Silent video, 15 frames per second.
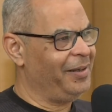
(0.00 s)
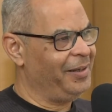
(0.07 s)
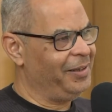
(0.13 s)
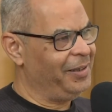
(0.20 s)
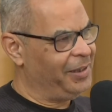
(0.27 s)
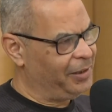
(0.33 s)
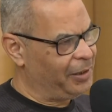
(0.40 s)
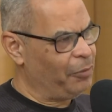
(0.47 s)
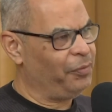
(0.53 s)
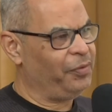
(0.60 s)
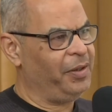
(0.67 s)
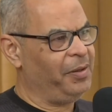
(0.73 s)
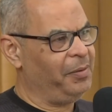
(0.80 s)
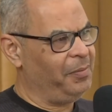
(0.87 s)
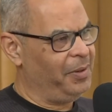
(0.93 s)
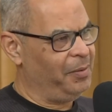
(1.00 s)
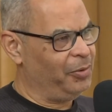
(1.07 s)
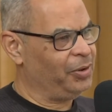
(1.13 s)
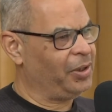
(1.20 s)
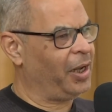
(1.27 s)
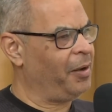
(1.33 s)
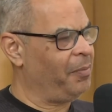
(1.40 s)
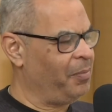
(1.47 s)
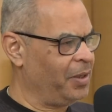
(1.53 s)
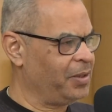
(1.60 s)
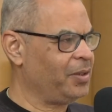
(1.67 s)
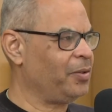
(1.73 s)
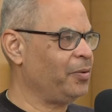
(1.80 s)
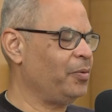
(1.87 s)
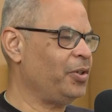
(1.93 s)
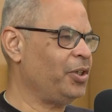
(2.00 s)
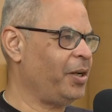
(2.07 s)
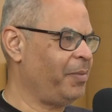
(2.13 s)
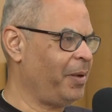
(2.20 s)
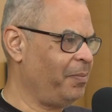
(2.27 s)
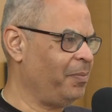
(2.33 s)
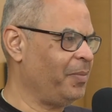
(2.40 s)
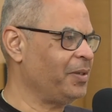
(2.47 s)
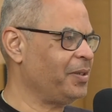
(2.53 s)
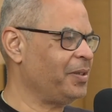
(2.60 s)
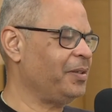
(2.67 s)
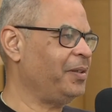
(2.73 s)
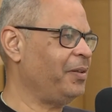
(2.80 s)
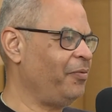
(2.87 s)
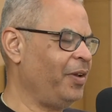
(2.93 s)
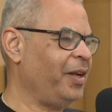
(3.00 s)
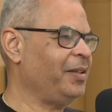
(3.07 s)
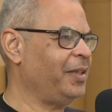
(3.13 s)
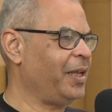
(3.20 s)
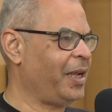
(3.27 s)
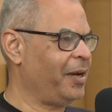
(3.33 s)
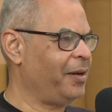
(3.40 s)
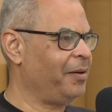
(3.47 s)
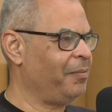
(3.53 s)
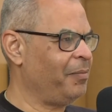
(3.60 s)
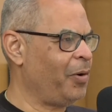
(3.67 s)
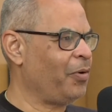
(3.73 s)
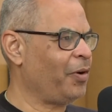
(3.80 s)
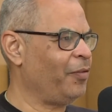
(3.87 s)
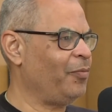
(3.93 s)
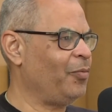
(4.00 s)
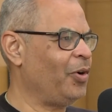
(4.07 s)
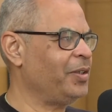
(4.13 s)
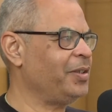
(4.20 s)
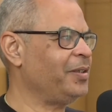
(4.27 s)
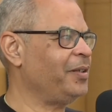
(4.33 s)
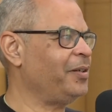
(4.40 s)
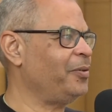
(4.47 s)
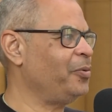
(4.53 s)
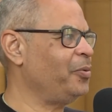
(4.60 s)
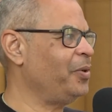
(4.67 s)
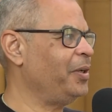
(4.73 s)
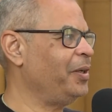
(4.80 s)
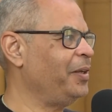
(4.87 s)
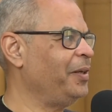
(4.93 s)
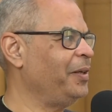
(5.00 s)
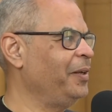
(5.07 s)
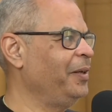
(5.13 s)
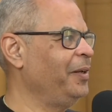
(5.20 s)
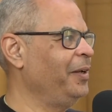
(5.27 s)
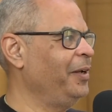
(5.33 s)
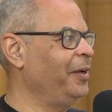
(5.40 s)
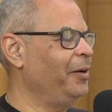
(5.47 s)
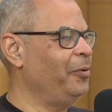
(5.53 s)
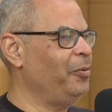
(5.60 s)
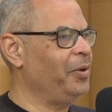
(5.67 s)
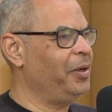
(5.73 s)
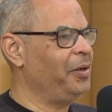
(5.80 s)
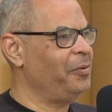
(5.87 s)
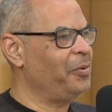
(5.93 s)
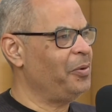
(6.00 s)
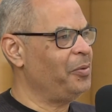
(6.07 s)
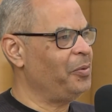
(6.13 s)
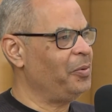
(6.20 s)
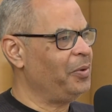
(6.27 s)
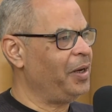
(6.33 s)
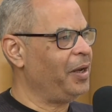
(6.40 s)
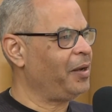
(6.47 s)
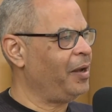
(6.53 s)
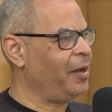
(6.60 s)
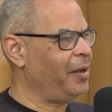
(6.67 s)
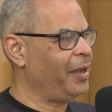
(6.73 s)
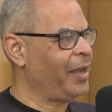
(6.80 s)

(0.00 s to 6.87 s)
للتوفيق لمنتخب مصر ولشباب مصر ده فعلا ده كان موقف مؤثر و... و... ولقى